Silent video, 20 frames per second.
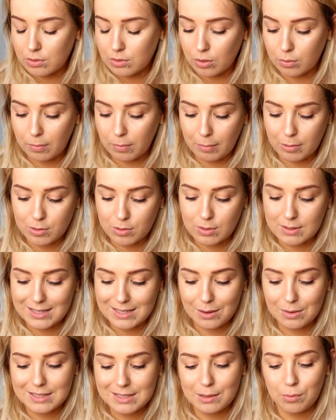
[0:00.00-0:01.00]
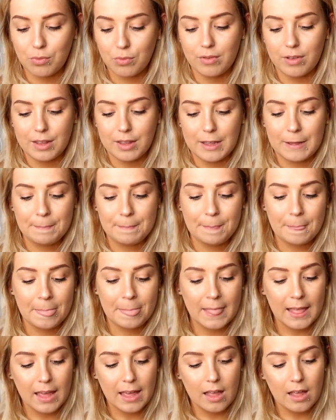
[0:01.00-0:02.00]
to po prostu całe zamówienie
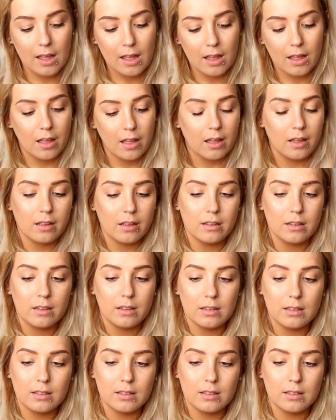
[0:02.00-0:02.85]
e,